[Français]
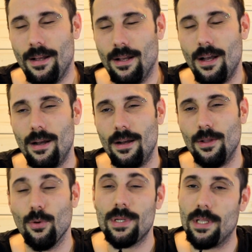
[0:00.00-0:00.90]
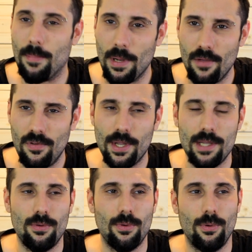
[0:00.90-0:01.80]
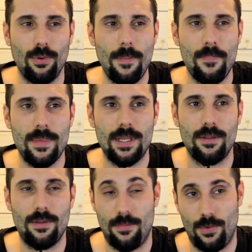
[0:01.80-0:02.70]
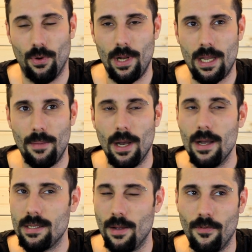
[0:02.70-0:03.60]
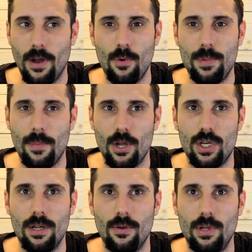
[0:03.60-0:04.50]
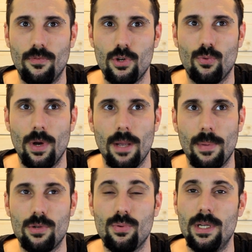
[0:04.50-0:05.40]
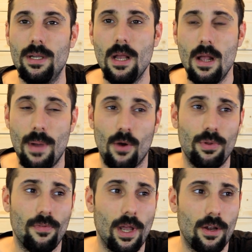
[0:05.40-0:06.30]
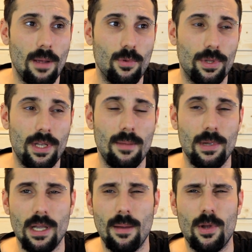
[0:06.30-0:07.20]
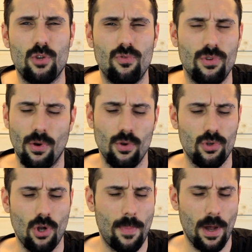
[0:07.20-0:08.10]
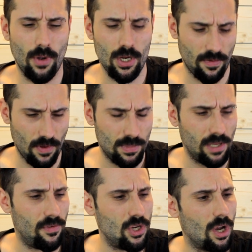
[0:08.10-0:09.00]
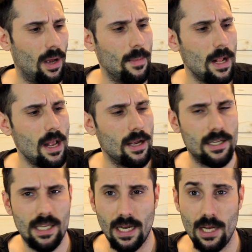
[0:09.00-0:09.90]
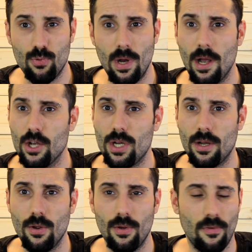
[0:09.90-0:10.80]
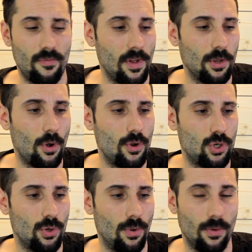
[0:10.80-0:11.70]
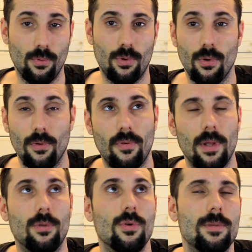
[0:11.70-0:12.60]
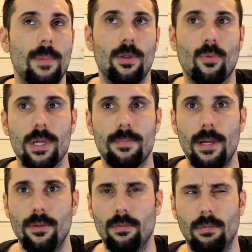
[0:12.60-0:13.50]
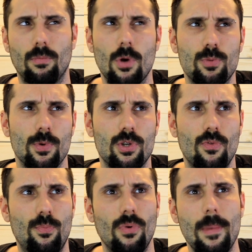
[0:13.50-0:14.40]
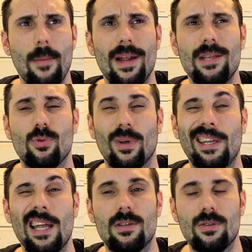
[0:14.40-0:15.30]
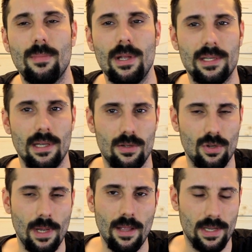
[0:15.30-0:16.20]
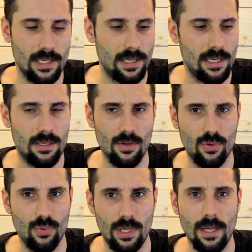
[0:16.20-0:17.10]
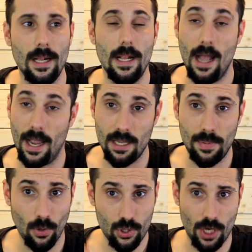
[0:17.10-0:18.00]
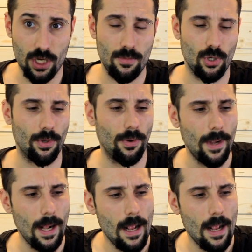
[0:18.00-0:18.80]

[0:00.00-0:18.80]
Ah, donc c'était pas une infiltration d'eau, dans la caméra, ça a vraiment bien marché. Au euh, niveau joint, il n'y a pas de souci. Par contre, il faudra quand même noter, mais ça après, je vous en, j'en reparlerai, j'ai fait une petite fiche quand même, c'est que les joints, à chaque euh, fin de rush, euh, donc fin de deux semaines, trois semaines, ou moi je pense que vous pouvez même aller sur quatre semaines, cinq semaines avec celle-ci sans souci, avec des piles rechargeables, j'entends.